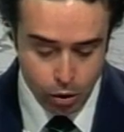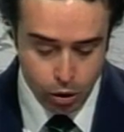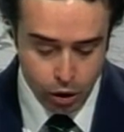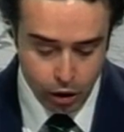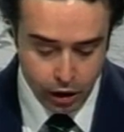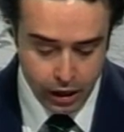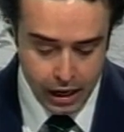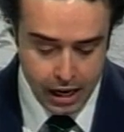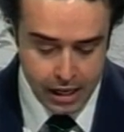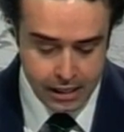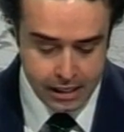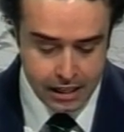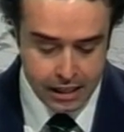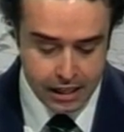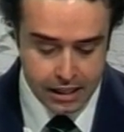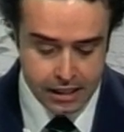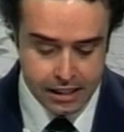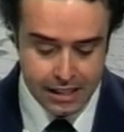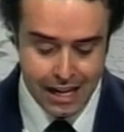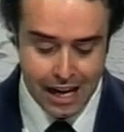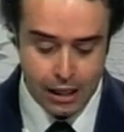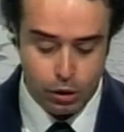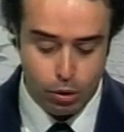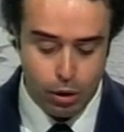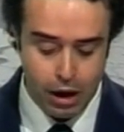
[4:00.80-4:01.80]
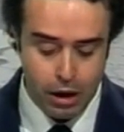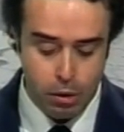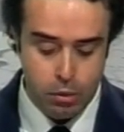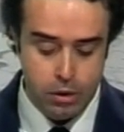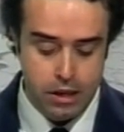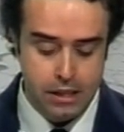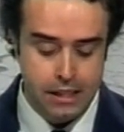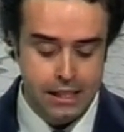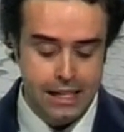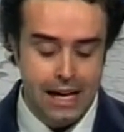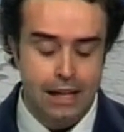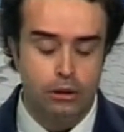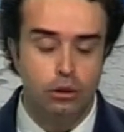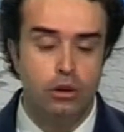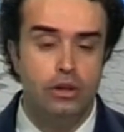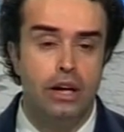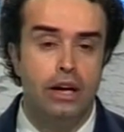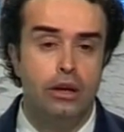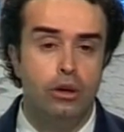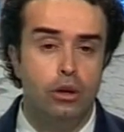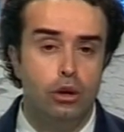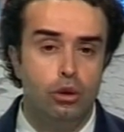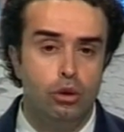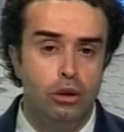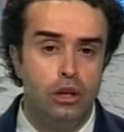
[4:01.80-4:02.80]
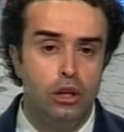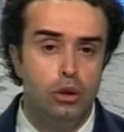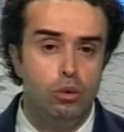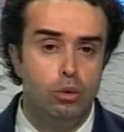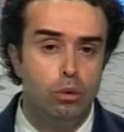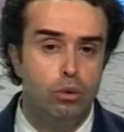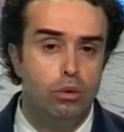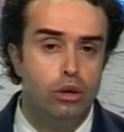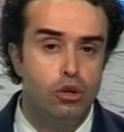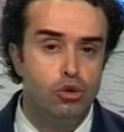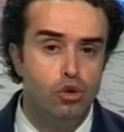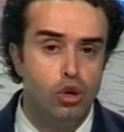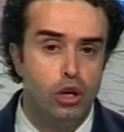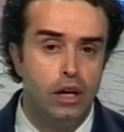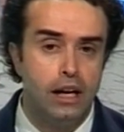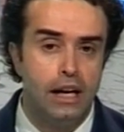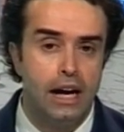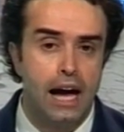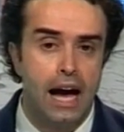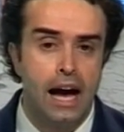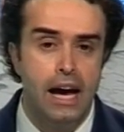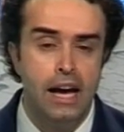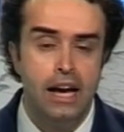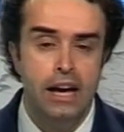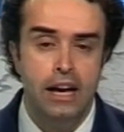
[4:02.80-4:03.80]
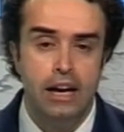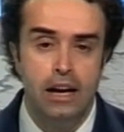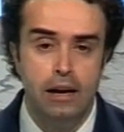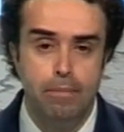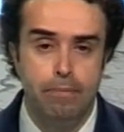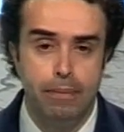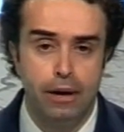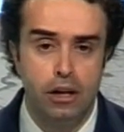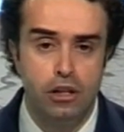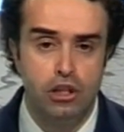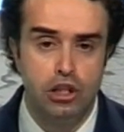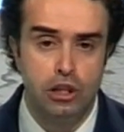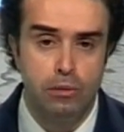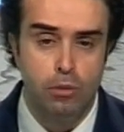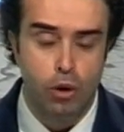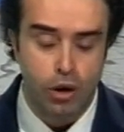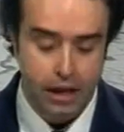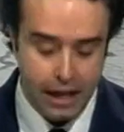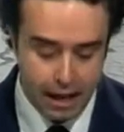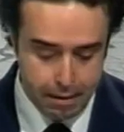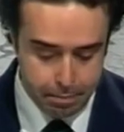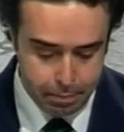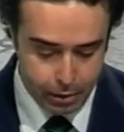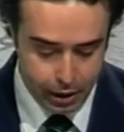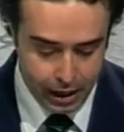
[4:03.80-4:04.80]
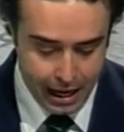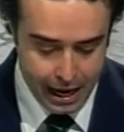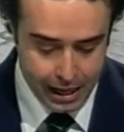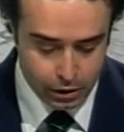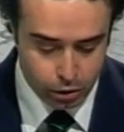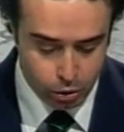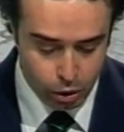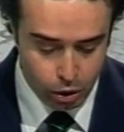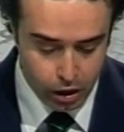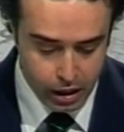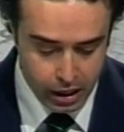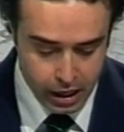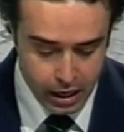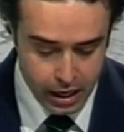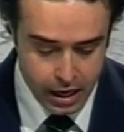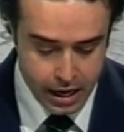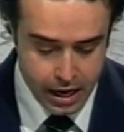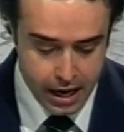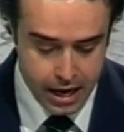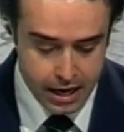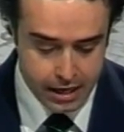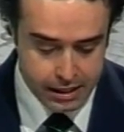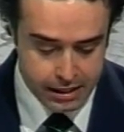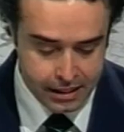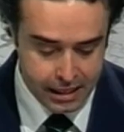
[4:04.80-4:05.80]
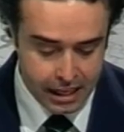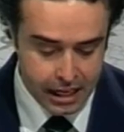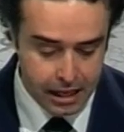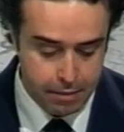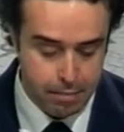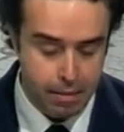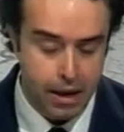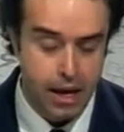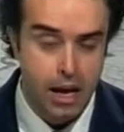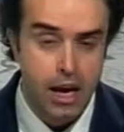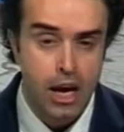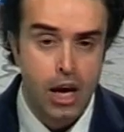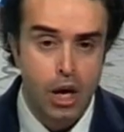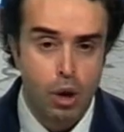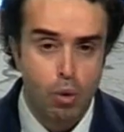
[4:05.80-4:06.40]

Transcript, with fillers: Coresi che è stato acquistato dal Crotone e dunque giocherà il prossimo campionato in Serie B.